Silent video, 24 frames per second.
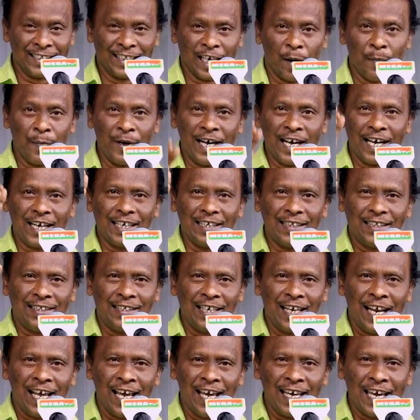
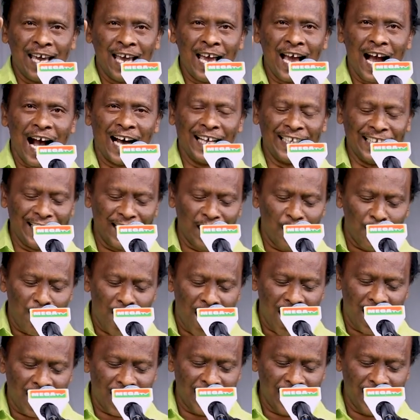தமிழகத்திலேயே
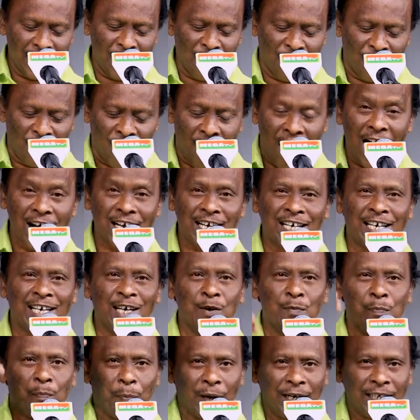அதிகமாக என்
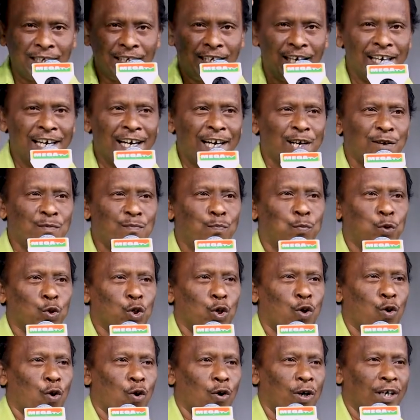வாக்கு பட்ட இடம்
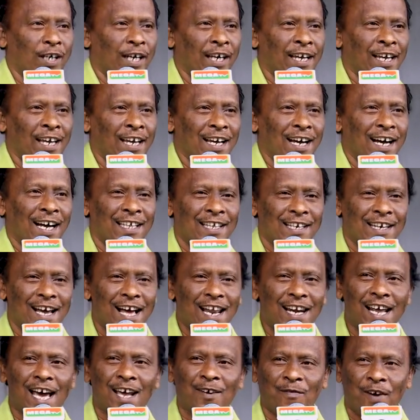புதுக்கோட்டை
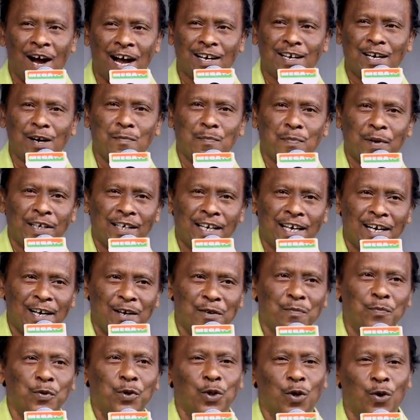அதனால் நான் வாக்கப்பட்ட
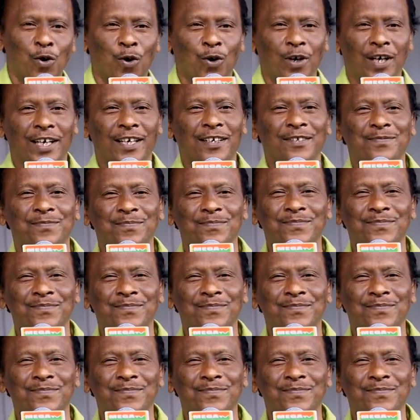இடம் புதுக்கோட்டை